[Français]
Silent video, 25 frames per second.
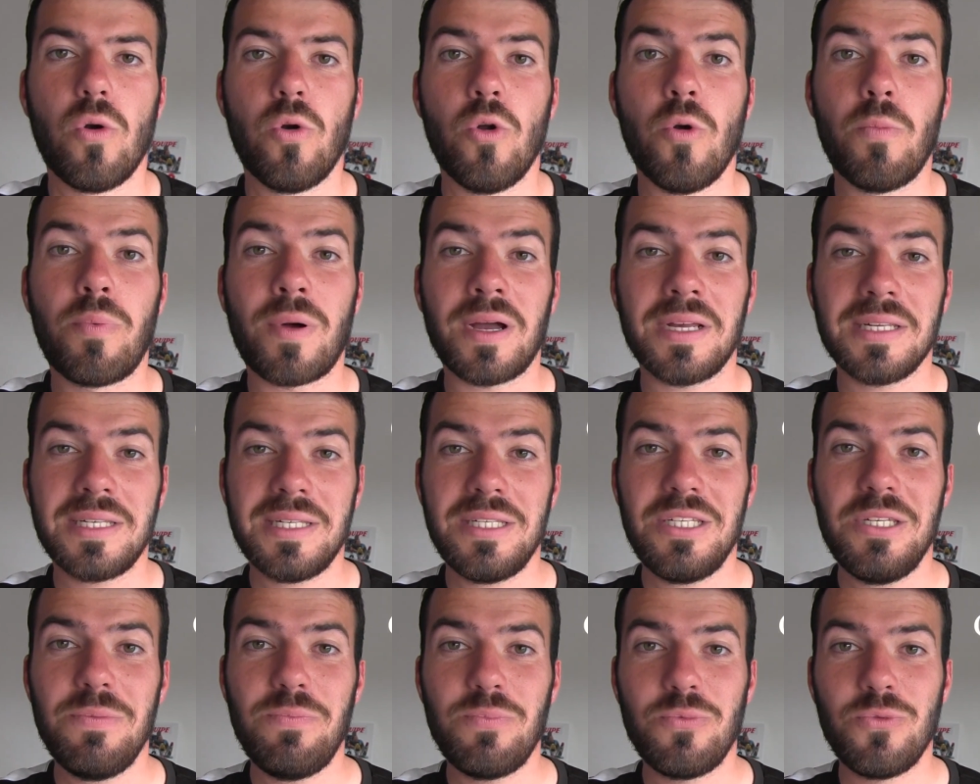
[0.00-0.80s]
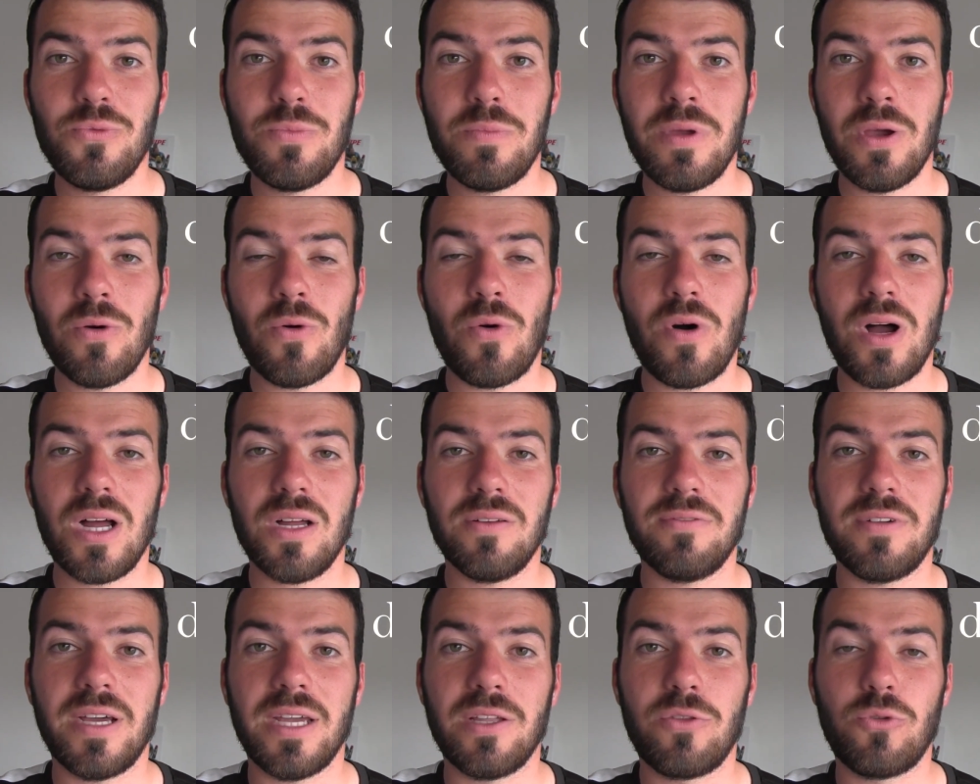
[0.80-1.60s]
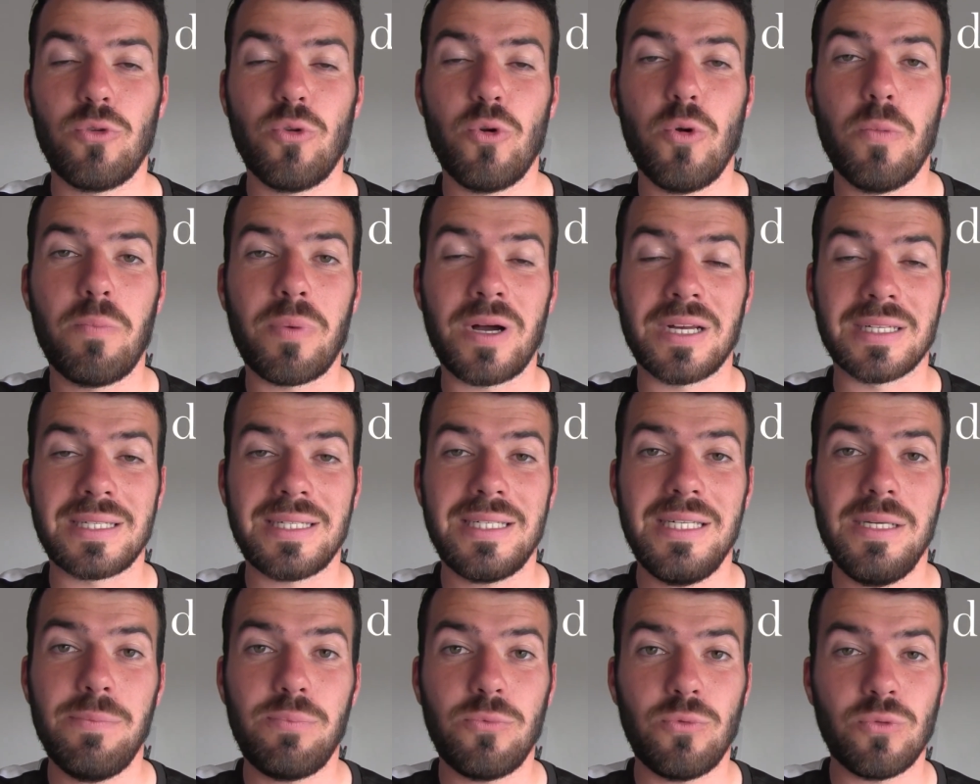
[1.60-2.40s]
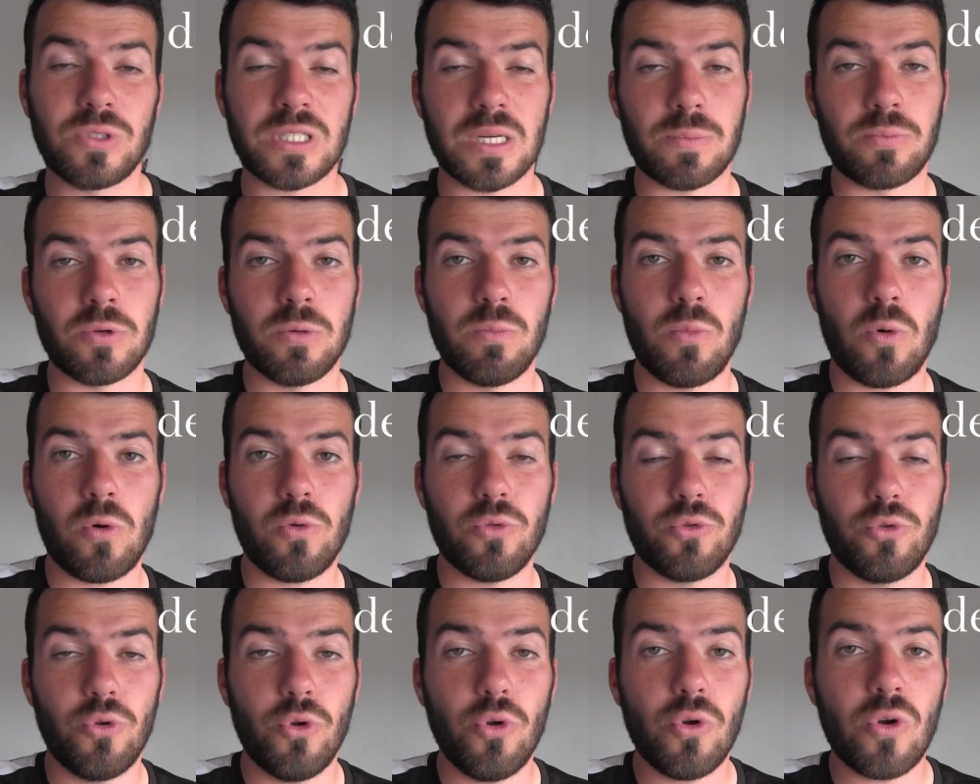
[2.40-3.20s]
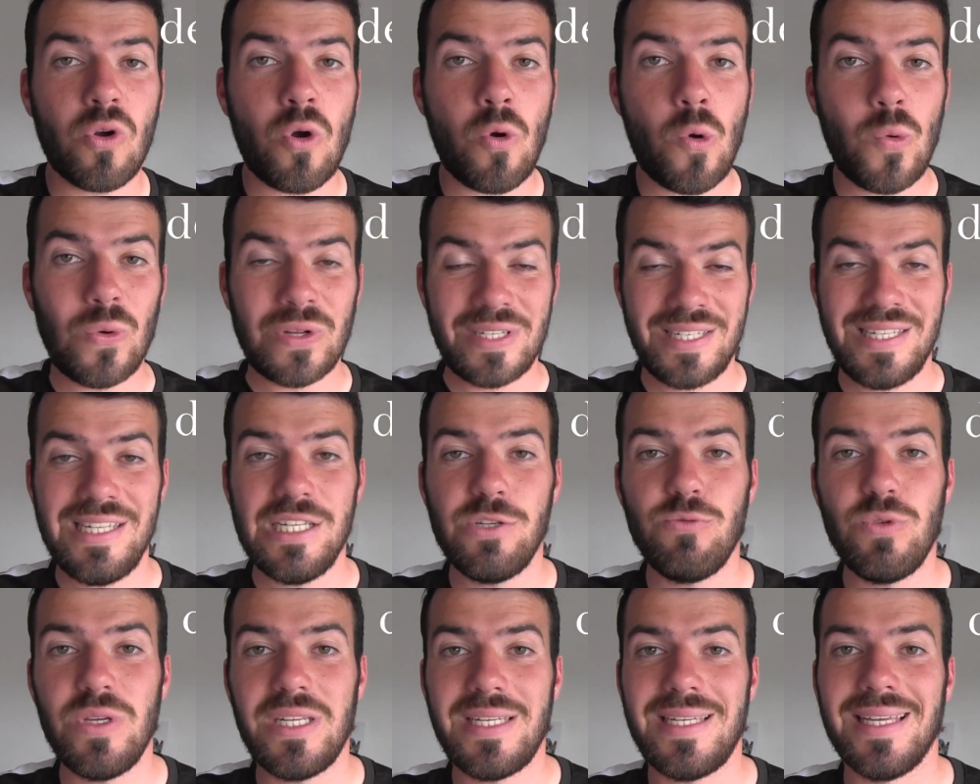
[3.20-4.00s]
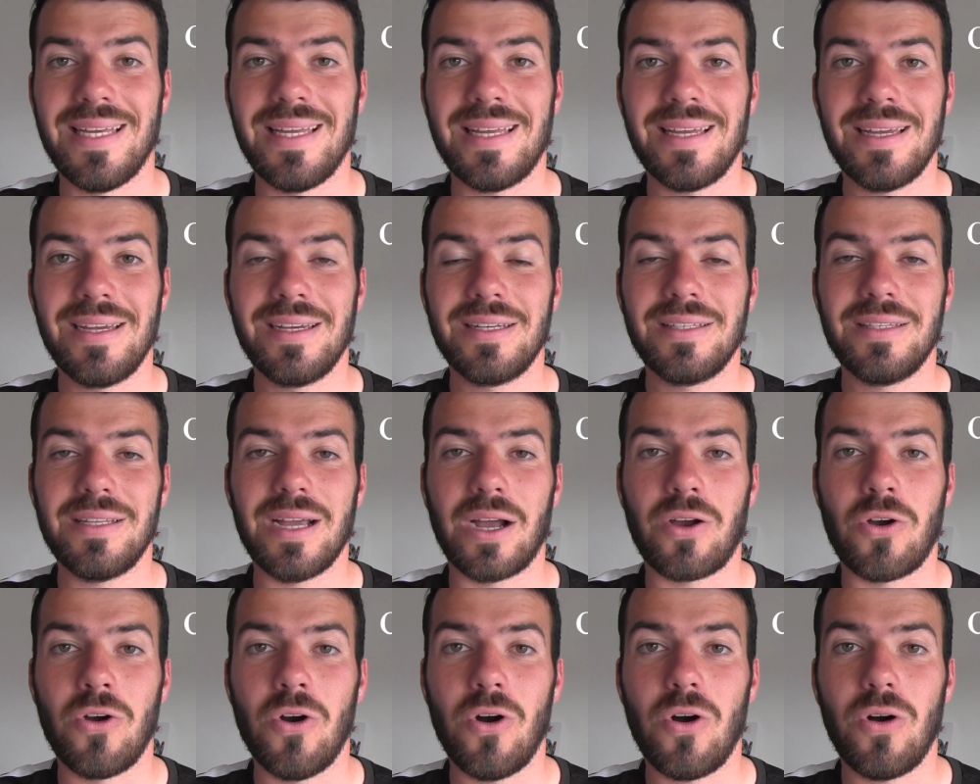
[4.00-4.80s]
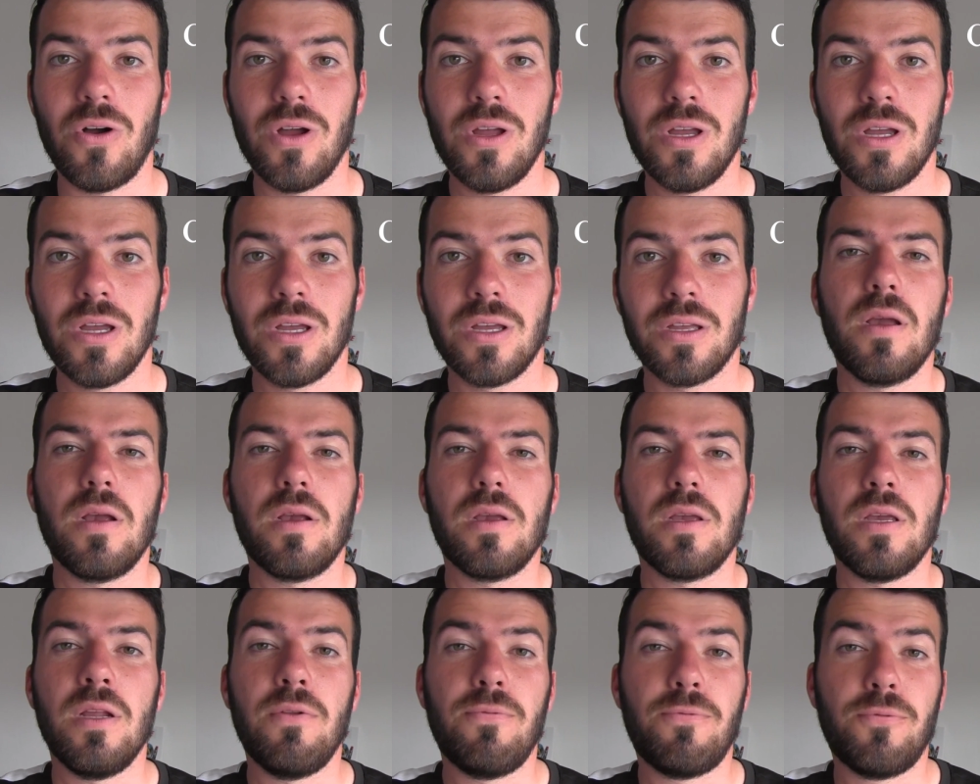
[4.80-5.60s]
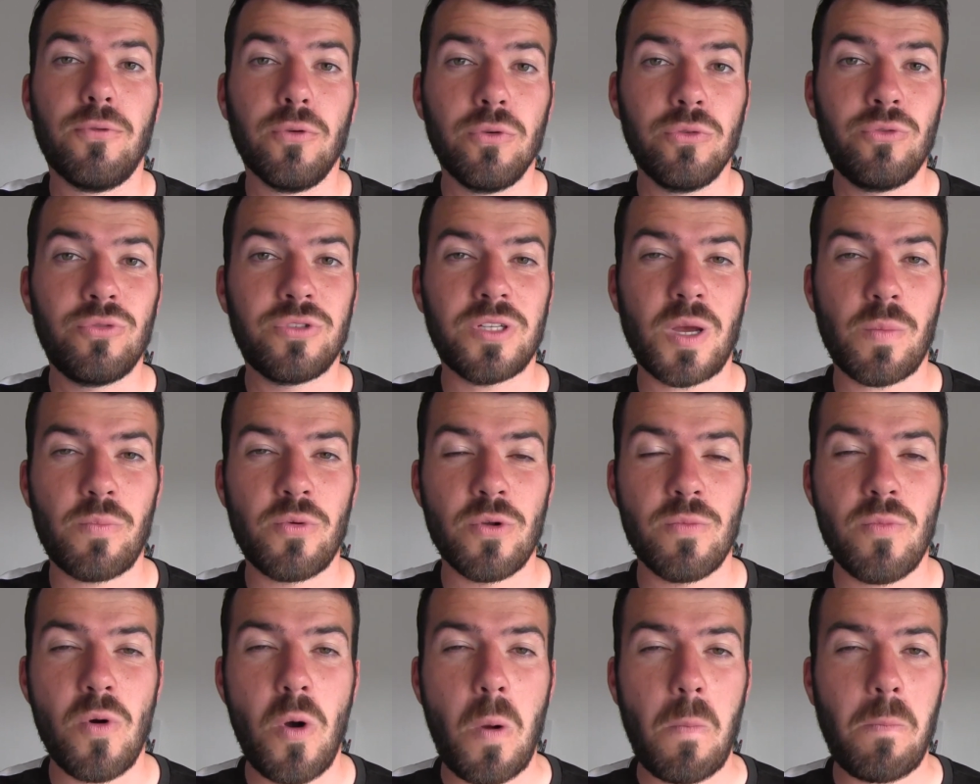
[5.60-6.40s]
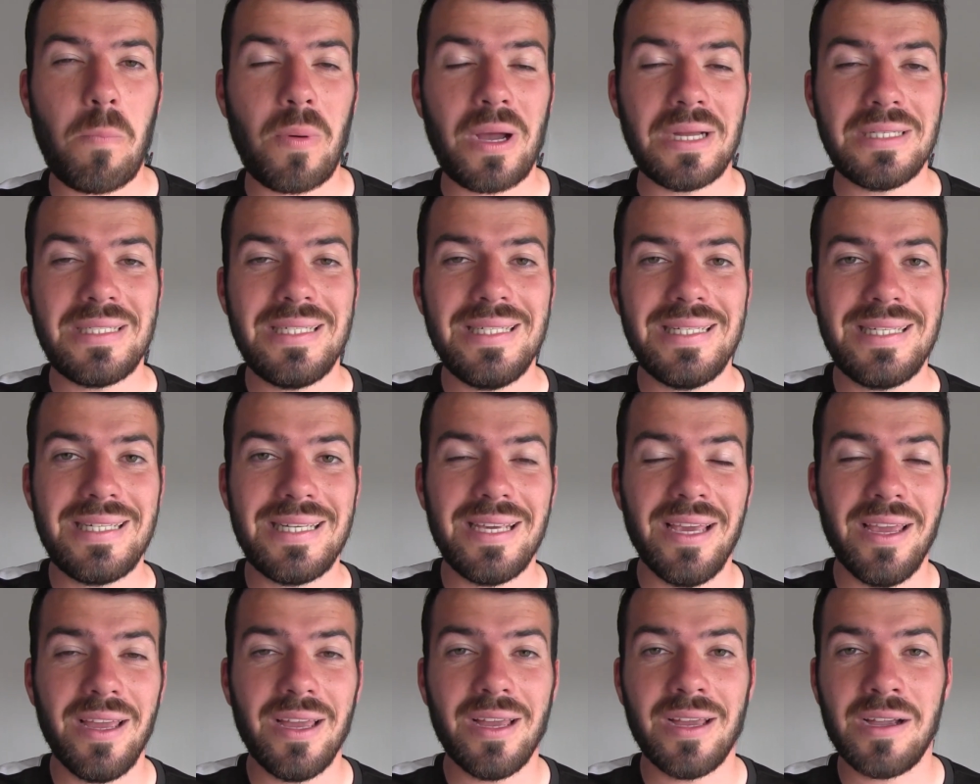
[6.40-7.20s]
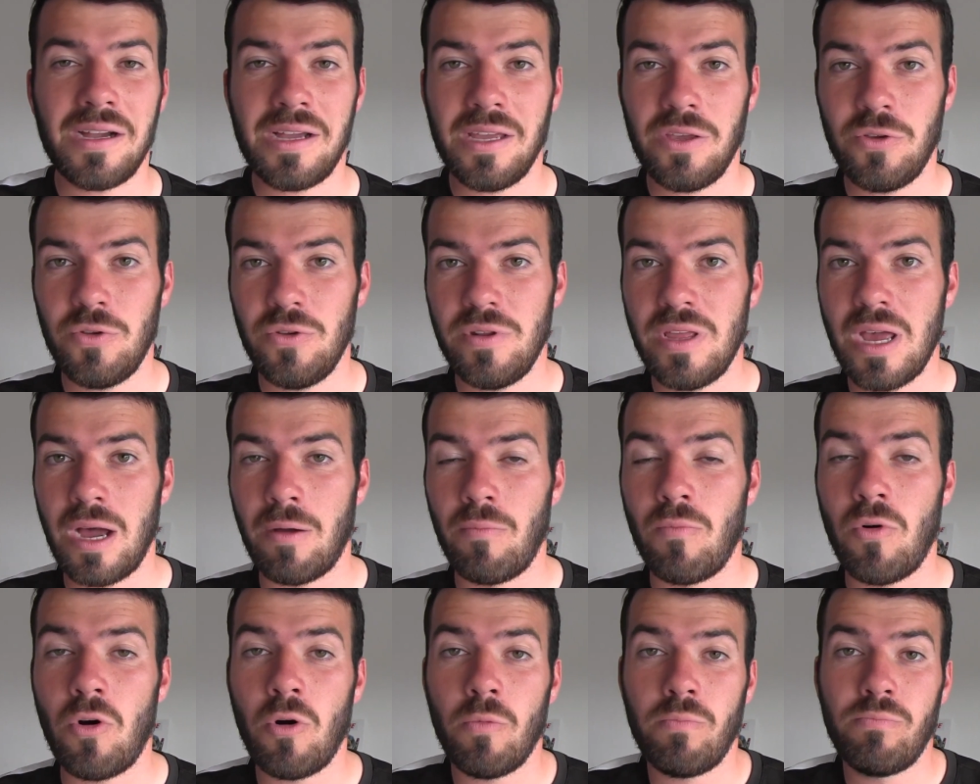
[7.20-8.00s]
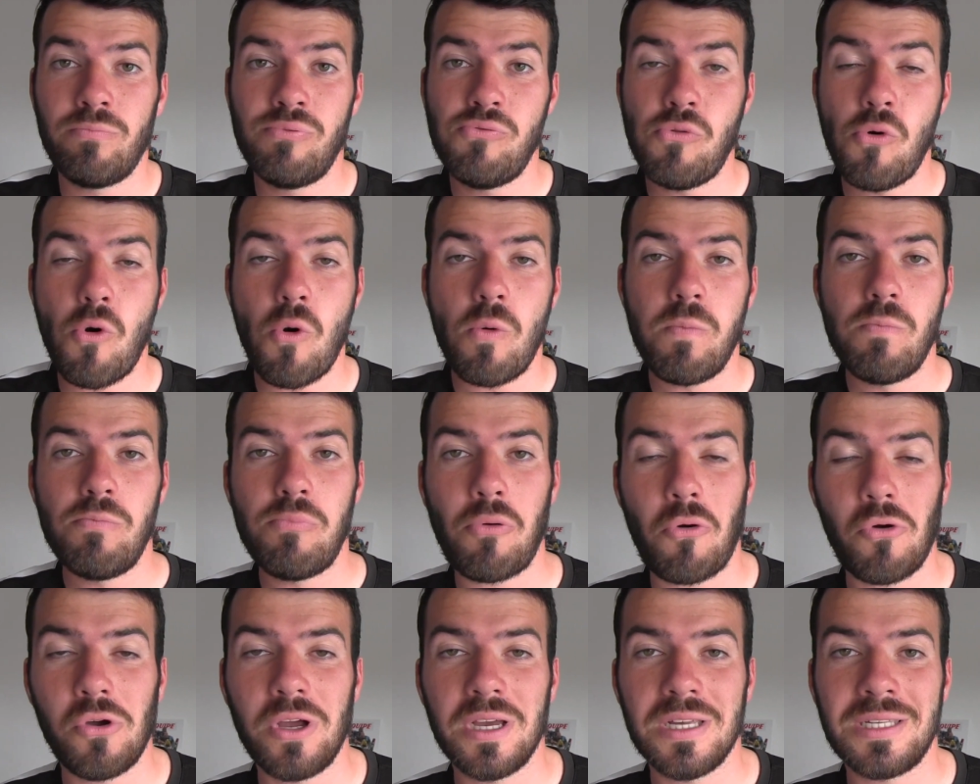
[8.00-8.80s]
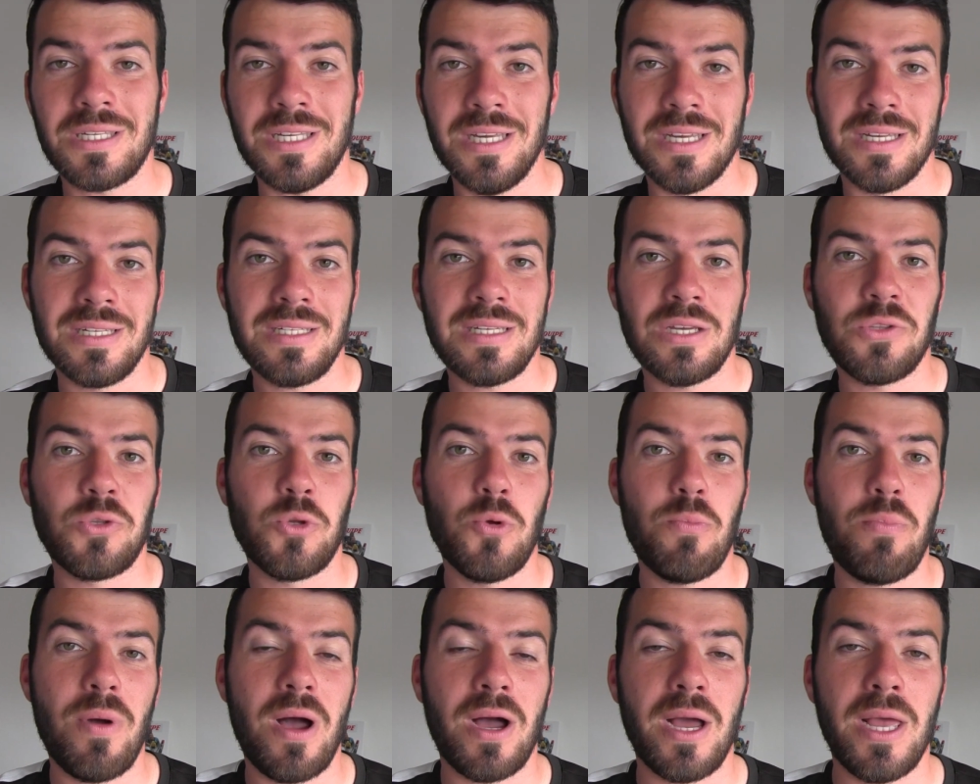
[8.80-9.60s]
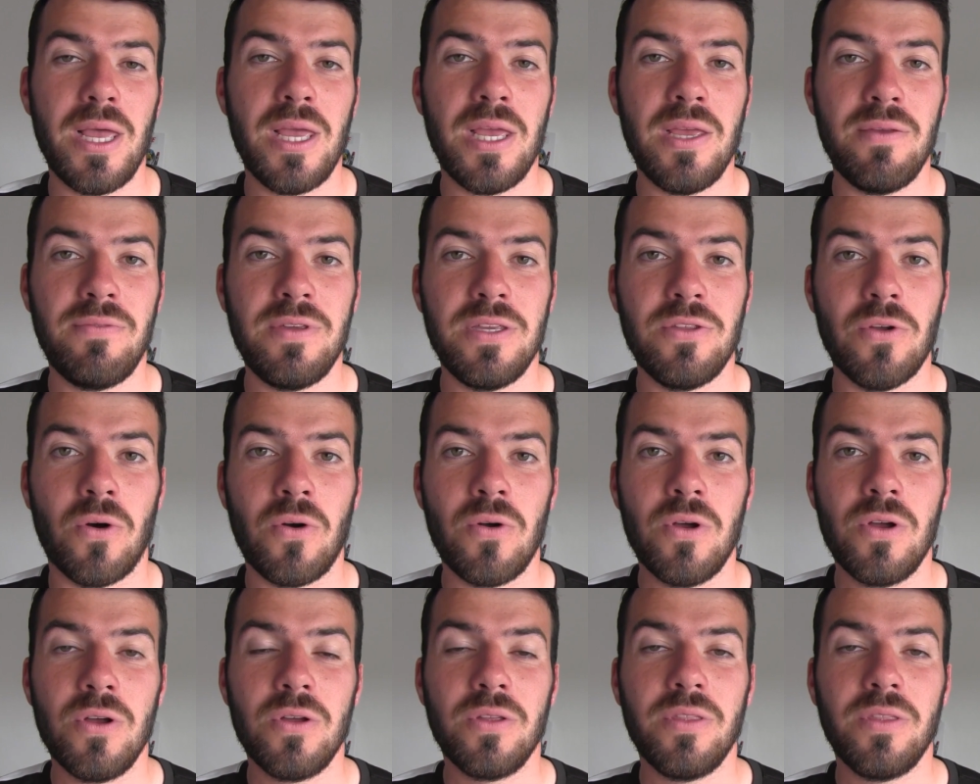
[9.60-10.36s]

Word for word: Le principe numéro 1 va être le principe tout simplement de continuité. D'accord Il faut tout simplement pratiquer régulièrement pour progresser. Ça te paraît évident.